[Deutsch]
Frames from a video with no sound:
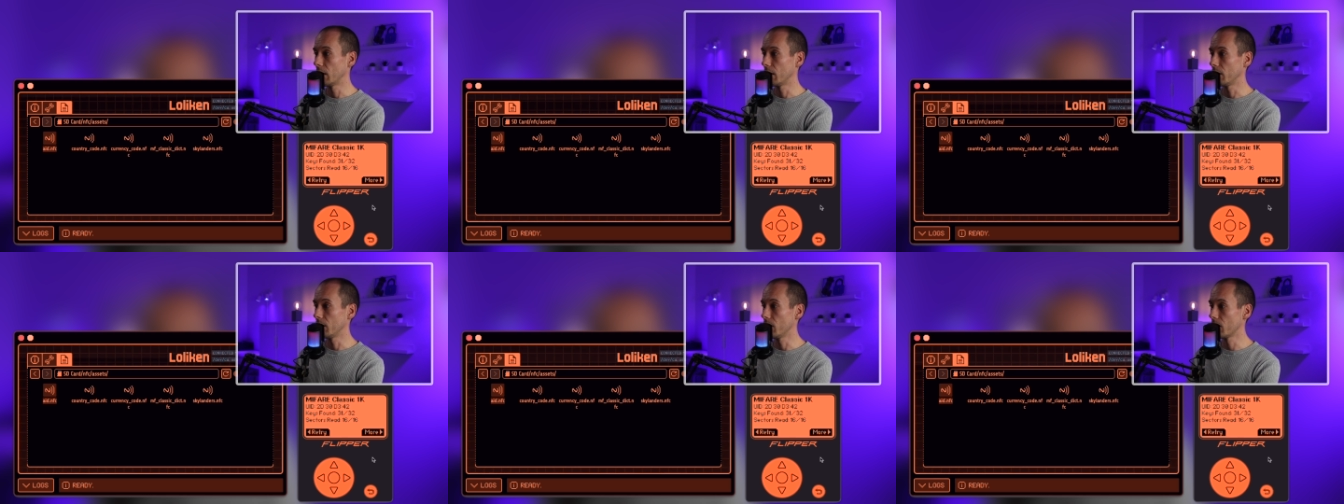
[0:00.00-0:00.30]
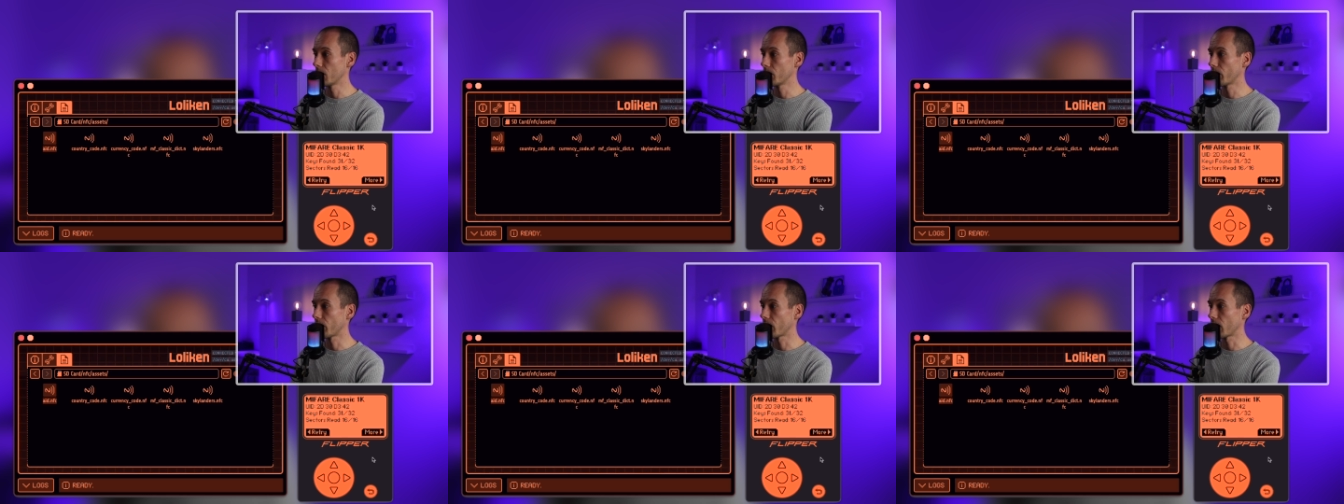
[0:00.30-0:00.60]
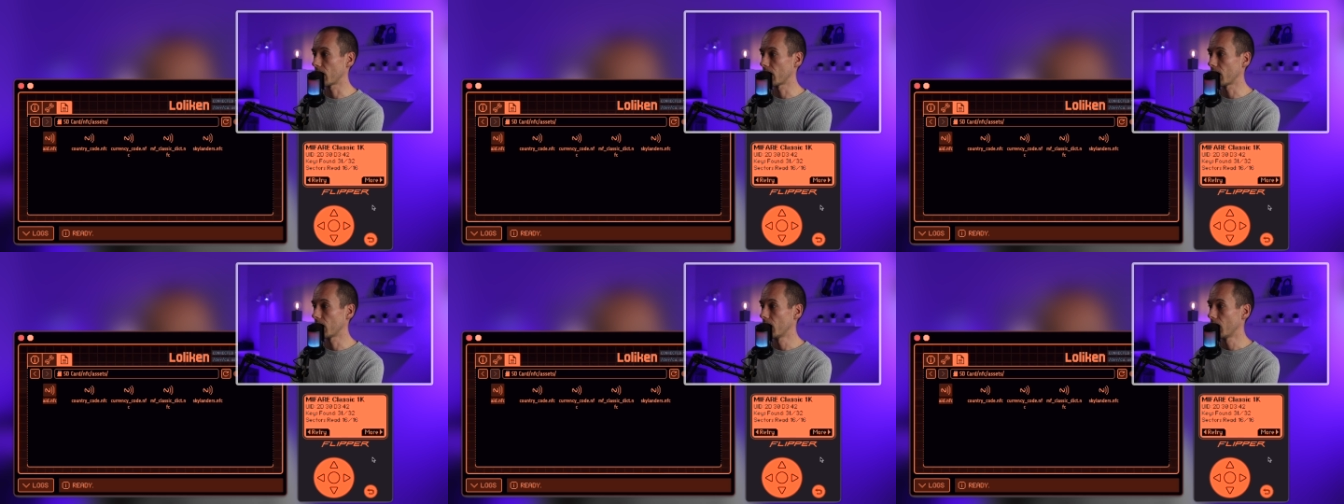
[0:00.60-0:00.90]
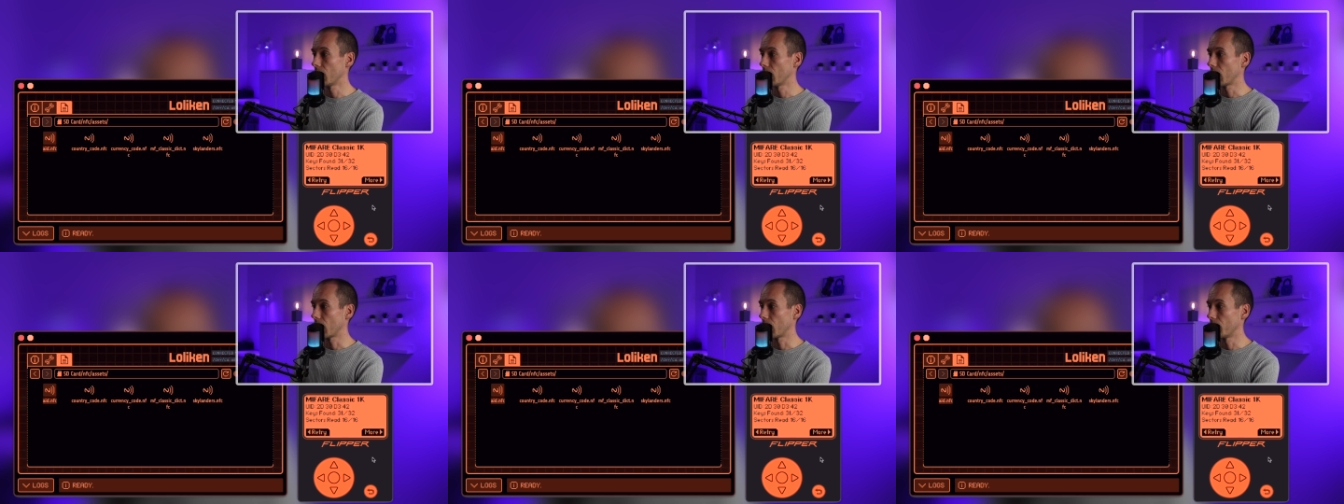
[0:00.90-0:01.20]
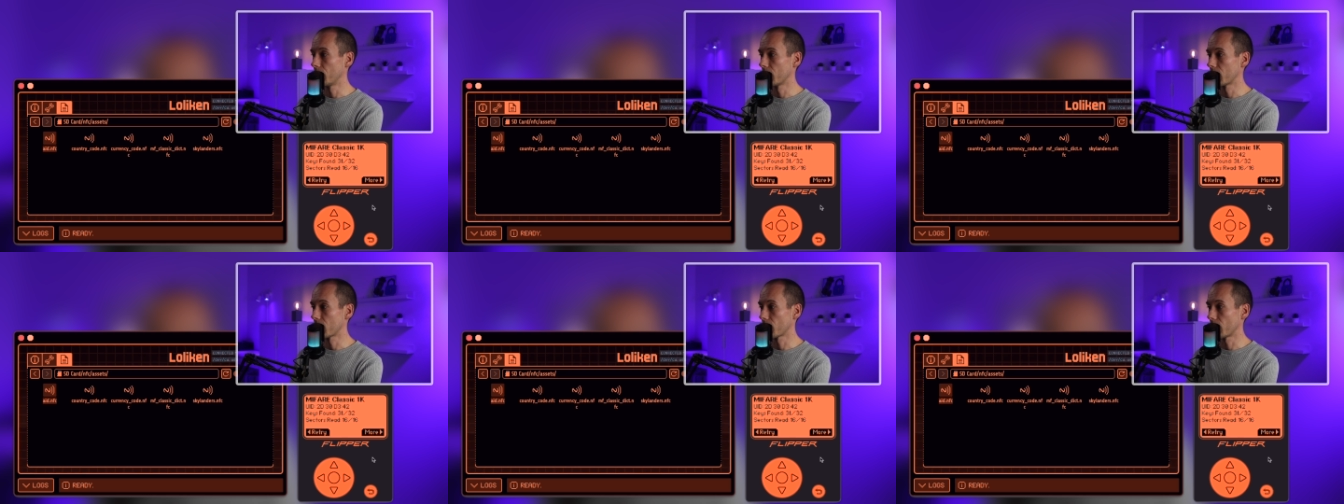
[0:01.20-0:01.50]
In diesem Fall
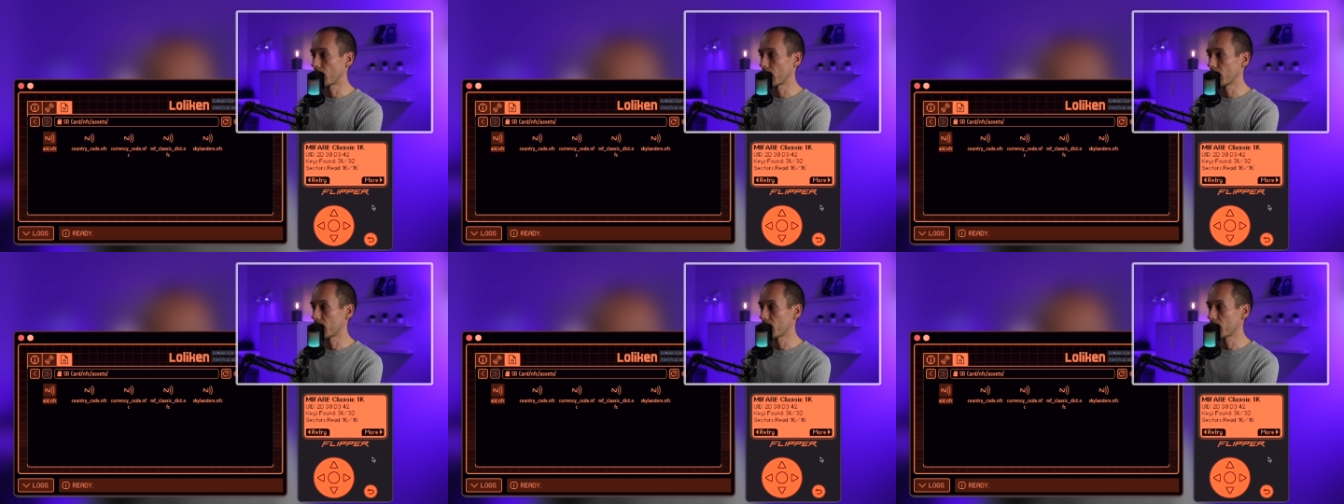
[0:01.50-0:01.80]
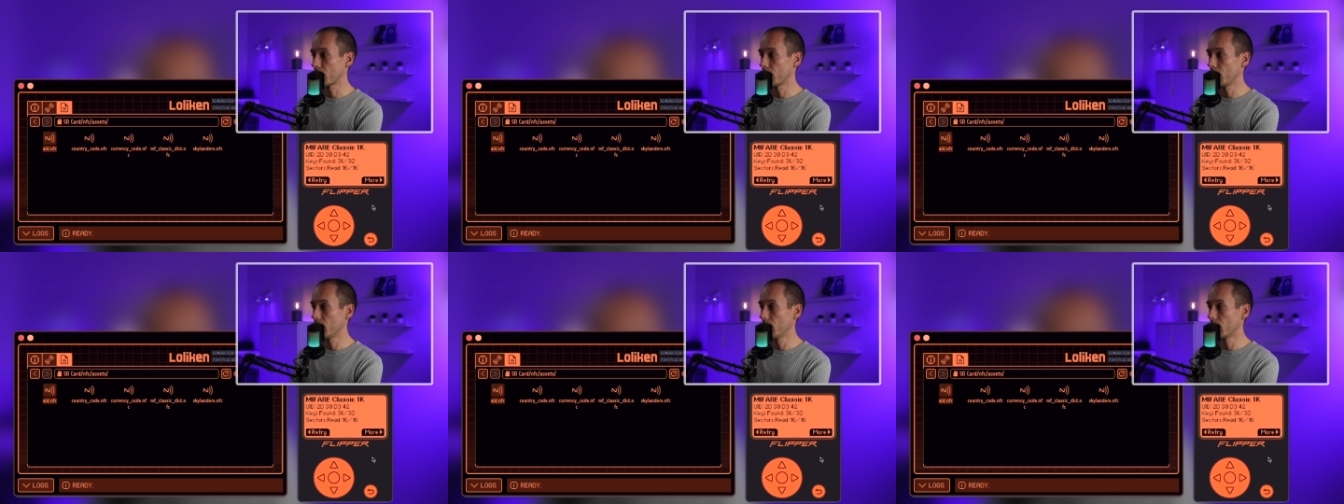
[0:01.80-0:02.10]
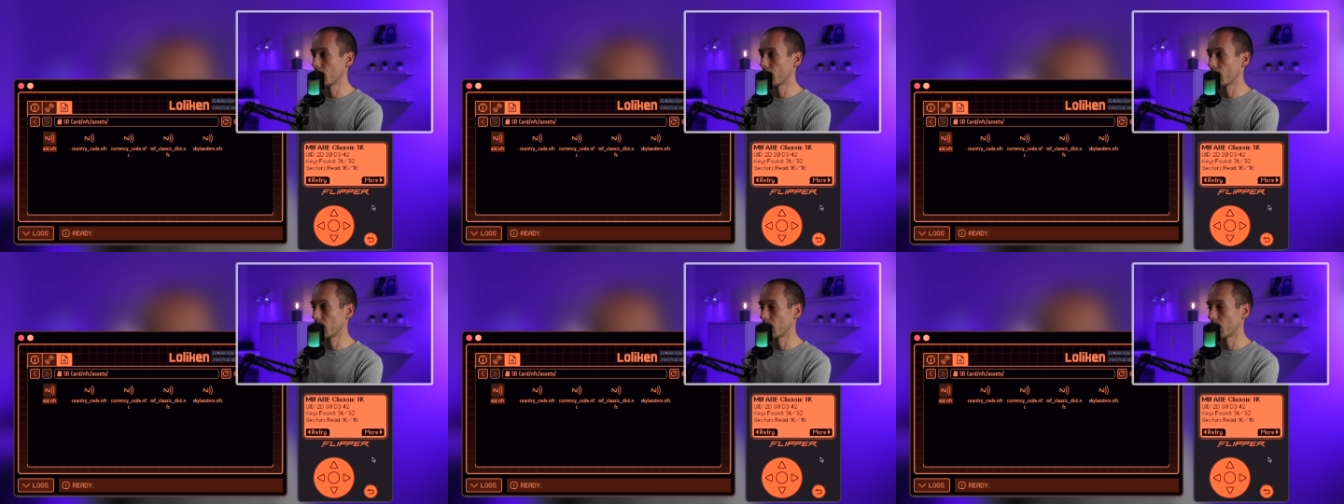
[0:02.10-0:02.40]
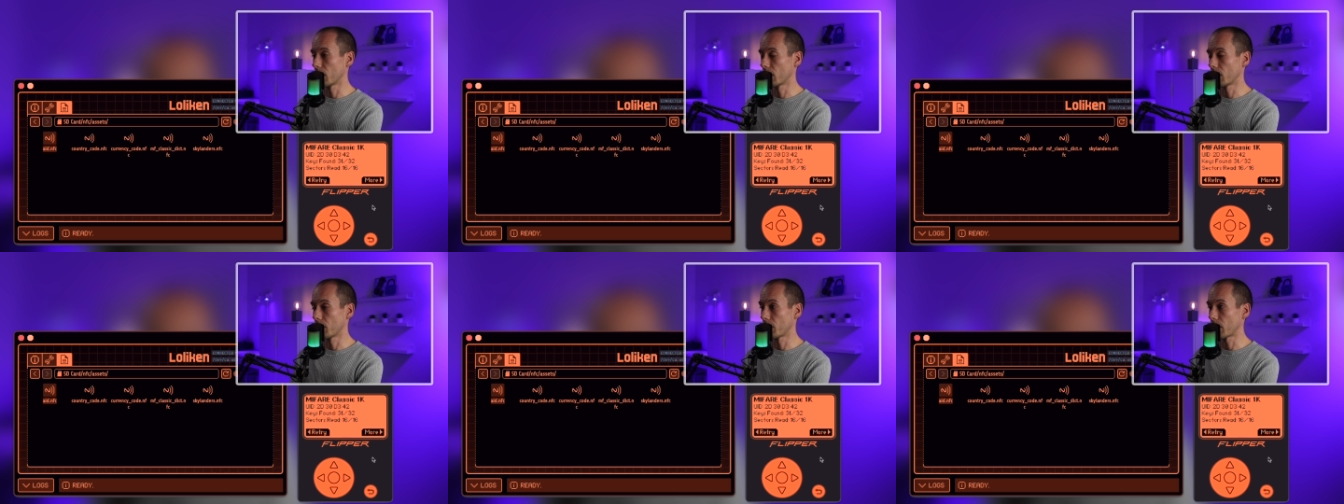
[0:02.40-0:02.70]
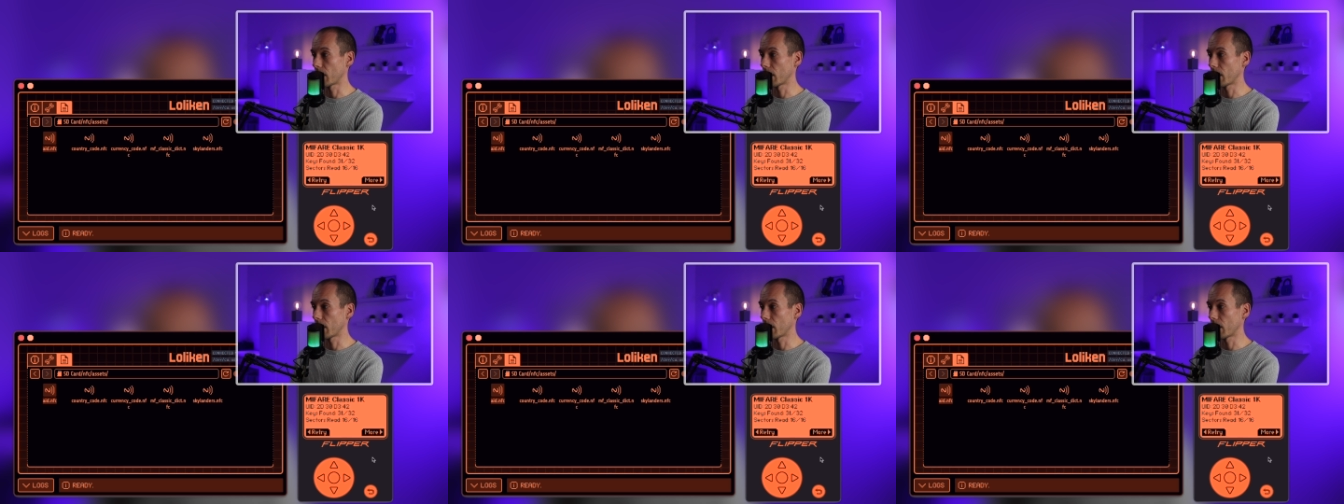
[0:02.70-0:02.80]
haben wir zwar jetzt hier ähm,